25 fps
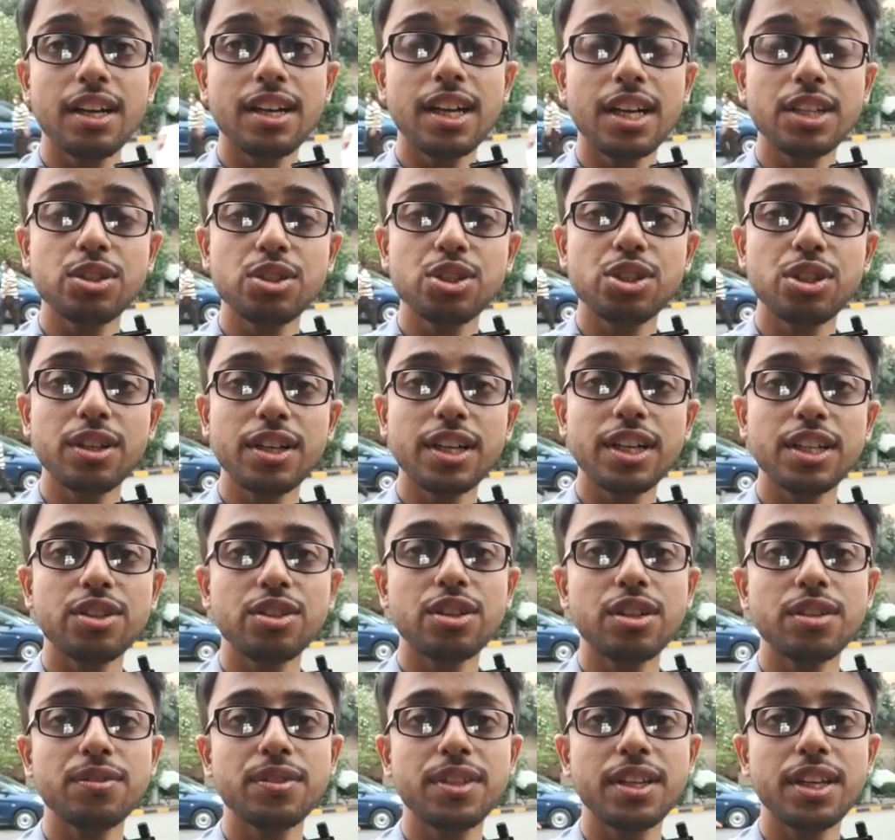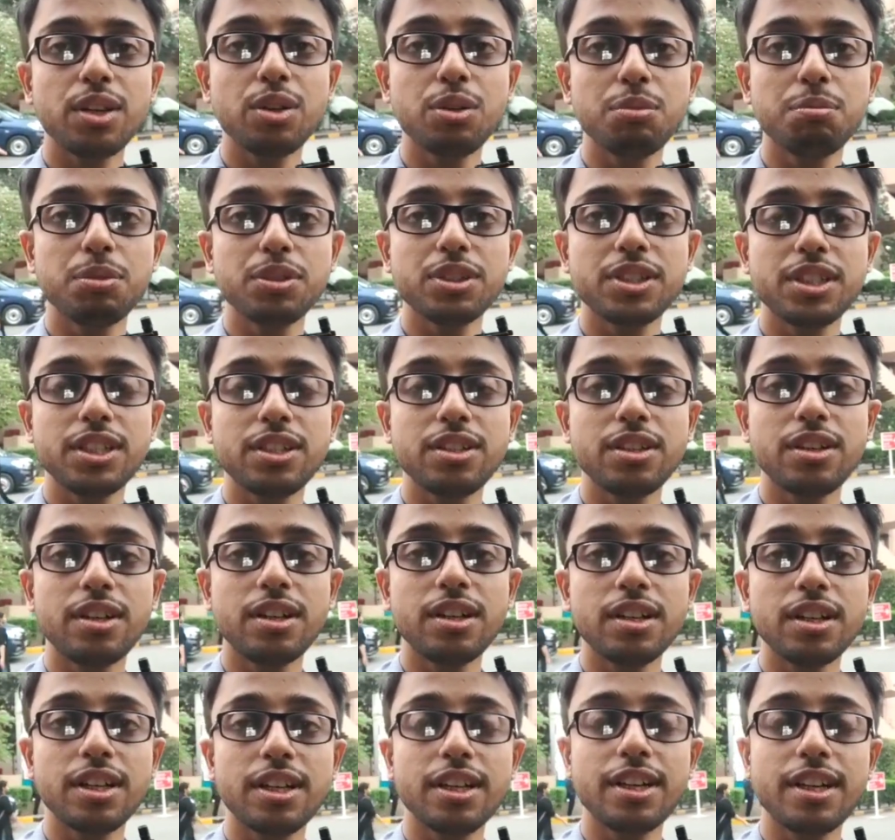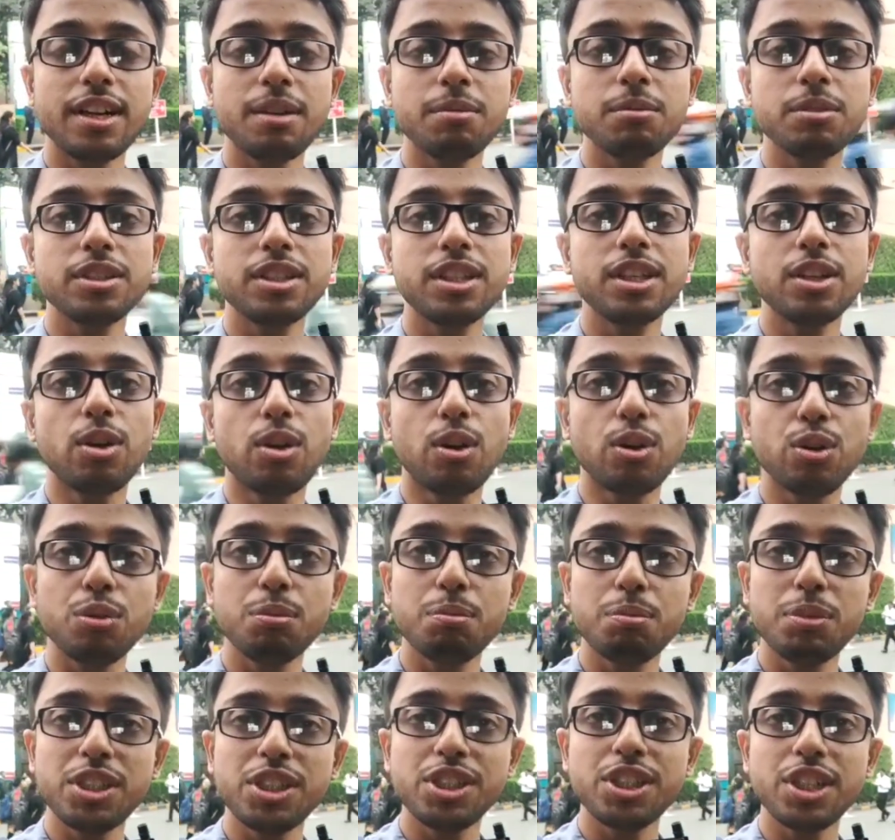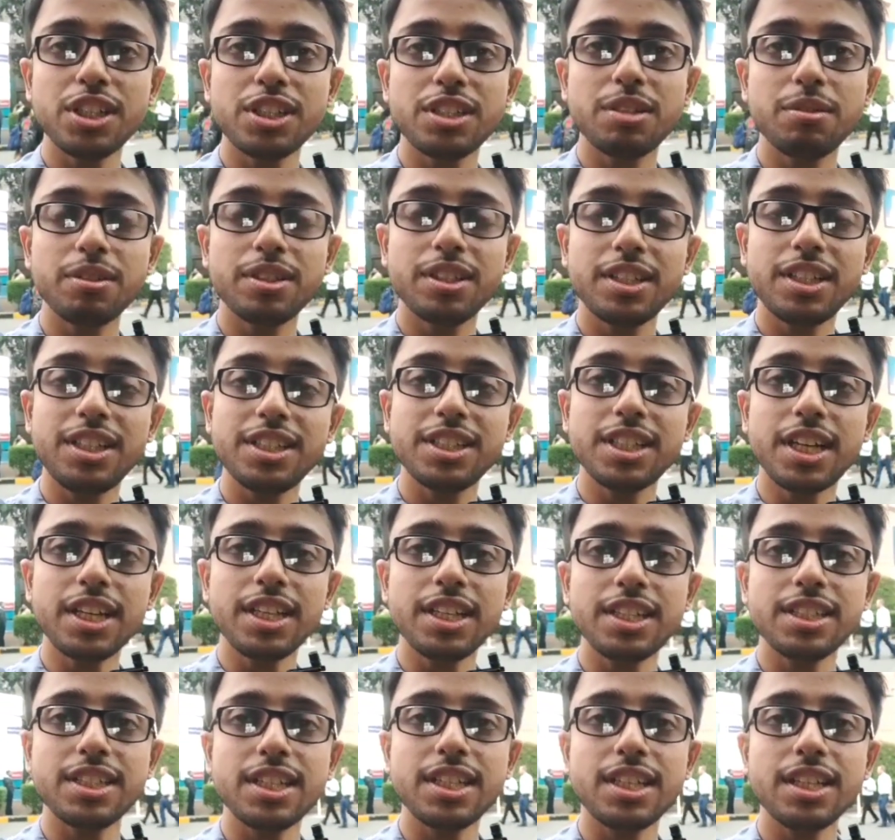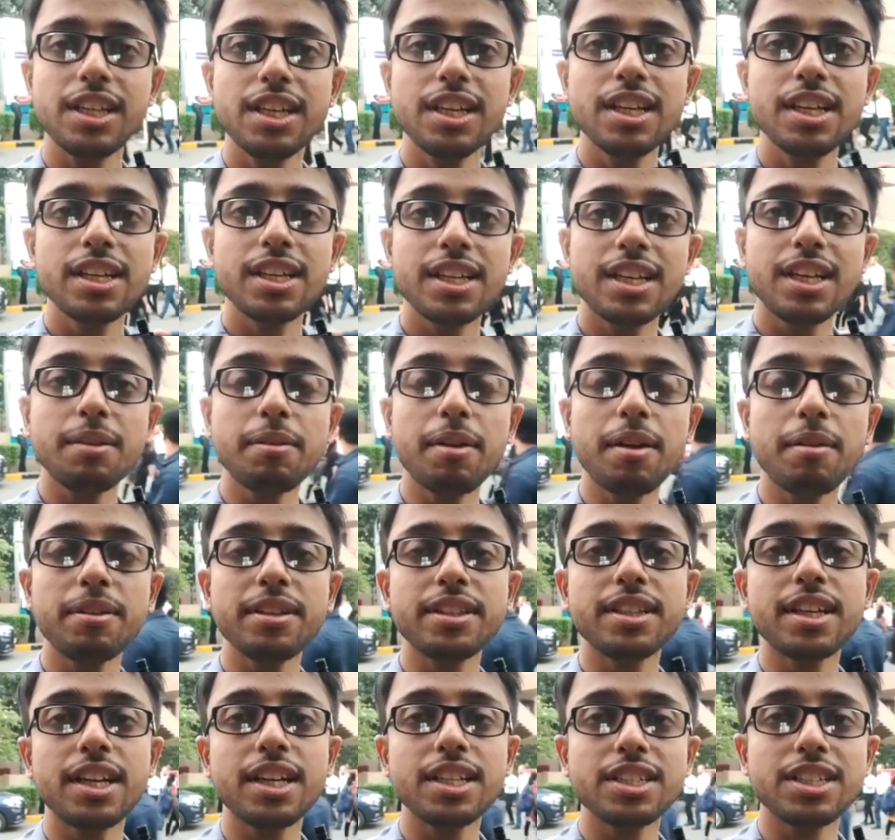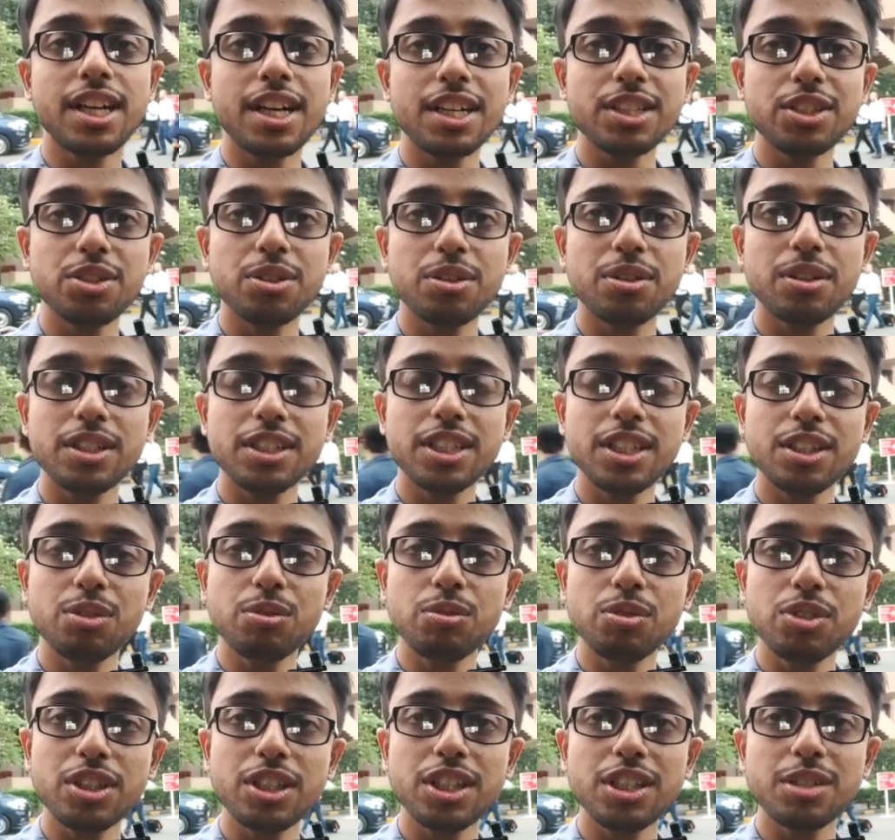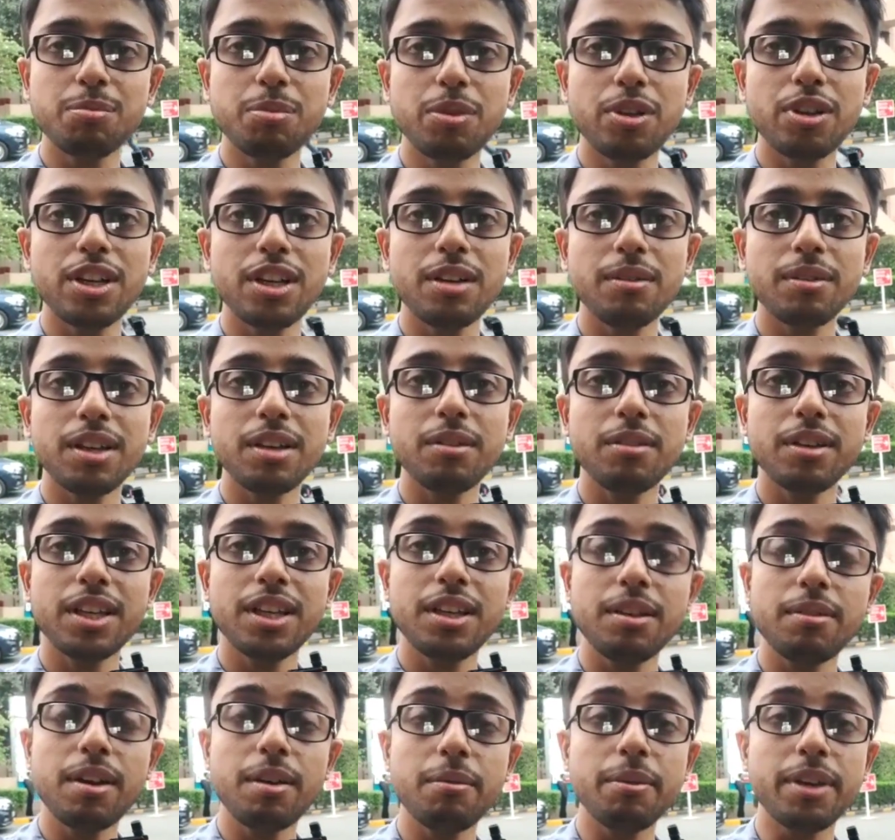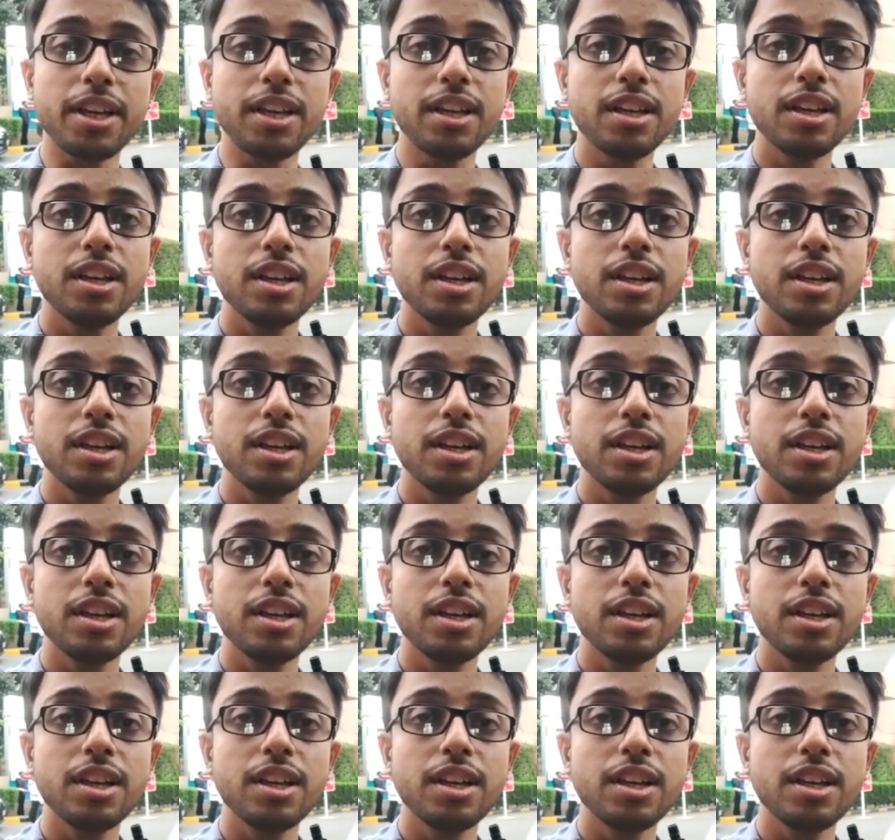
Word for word: রাজ্য সরকারের তরফ থেকে উপস্থিত হন ক্রীড়ামন্ত্রী অরূপ বিশ্বাস এবং তিনি জানিয়েছেন কিভাবে তারা সাহায্য করেছেন তুলসীদাস বলরামকে এবং কীভাবে